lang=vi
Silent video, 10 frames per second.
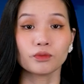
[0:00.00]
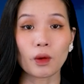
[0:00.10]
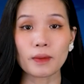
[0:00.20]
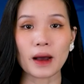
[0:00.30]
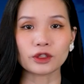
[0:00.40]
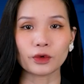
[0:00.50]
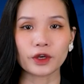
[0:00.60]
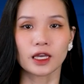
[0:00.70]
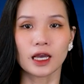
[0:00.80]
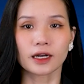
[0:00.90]
43
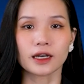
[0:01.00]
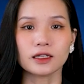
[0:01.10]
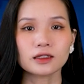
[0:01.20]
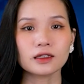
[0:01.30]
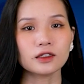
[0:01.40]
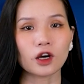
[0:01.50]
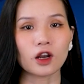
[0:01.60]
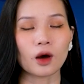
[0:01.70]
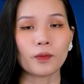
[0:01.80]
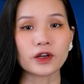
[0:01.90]
tuổi, đến từ
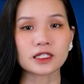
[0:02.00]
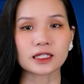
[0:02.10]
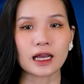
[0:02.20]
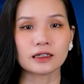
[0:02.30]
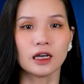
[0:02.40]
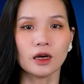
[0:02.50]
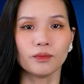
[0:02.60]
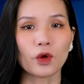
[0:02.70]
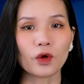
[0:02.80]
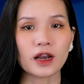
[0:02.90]
Colobristan,
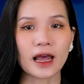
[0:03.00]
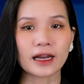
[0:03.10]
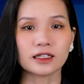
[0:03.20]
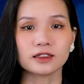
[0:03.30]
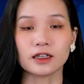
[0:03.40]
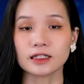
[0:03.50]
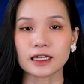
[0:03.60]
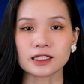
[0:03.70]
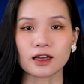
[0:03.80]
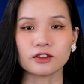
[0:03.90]
một ngôi làng ở tỉnh
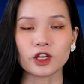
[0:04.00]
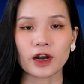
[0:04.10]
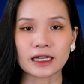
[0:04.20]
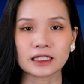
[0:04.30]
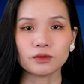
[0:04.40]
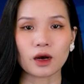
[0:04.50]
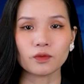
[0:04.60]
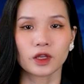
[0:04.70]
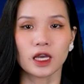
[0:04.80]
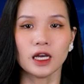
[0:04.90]
Kazan do Nga chiếm
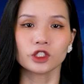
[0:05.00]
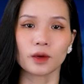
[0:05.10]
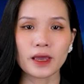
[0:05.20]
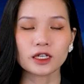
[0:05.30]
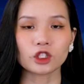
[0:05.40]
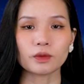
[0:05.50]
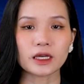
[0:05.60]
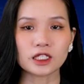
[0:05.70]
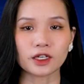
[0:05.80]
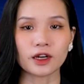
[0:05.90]
đóng, cho biết trong
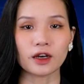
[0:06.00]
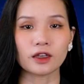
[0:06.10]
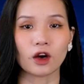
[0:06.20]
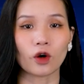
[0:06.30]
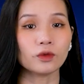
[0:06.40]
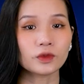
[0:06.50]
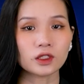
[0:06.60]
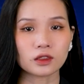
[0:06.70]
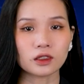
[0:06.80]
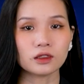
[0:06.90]
khi chờ đợi hôm
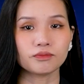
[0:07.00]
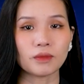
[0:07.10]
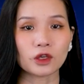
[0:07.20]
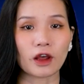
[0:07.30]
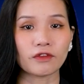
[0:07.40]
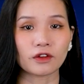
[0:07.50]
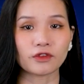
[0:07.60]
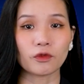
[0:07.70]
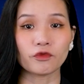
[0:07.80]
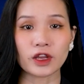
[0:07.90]
thứ Tư bên ngoài văn
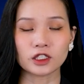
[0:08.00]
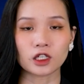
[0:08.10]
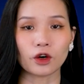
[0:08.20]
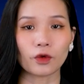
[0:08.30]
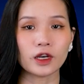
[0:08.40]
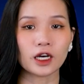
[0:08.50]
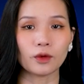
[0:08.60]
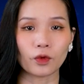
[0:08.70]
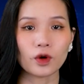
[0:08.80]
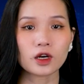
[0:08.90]
phòng viện trợ của Liên
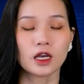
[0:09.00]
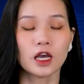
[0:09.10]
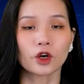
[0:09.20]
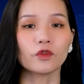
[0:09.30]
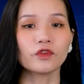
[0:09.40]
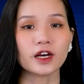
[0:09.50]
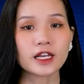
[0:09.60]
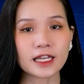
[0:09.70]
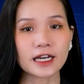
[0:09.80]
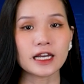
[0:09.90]
Hợp Quốc cùng
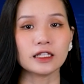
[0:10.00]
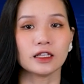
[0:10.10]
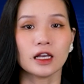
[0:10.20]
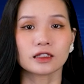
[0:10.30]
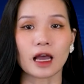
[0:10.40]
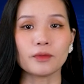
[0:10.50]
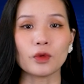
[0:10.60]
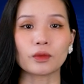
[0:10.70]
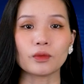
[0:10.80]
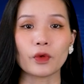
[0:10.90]
với gia đình tại
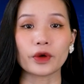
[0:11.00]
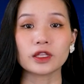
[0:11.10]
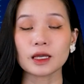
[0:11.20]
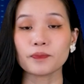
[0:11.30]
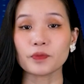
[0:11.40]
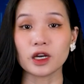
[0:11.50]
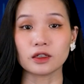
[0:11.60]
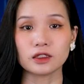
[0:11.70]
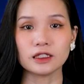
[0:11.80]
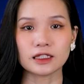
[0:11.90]
một buổi tiếp
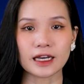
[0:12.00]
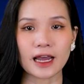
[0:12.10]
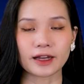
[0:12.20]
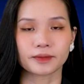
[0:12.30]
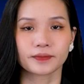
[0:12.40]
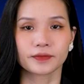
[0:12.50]
nhận người tị nạn.